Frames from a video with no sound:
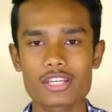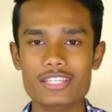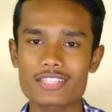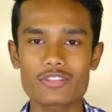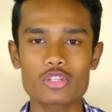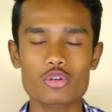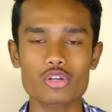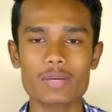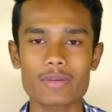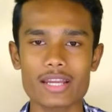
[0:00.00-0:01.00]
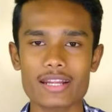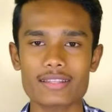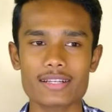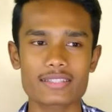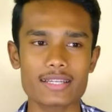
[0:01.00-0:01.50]
इस वीडियो को एक बार एंड
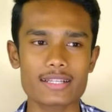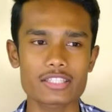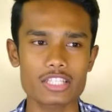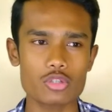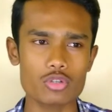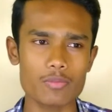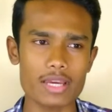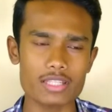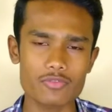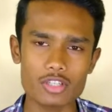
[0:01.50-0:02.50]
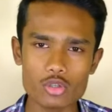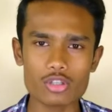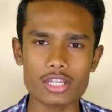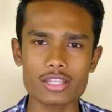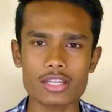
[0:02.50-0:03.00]
तक देख लीजिए क्योंकि मैं इस वीडियो
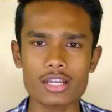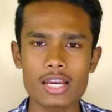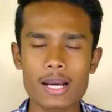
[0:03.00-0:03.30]
के अंदर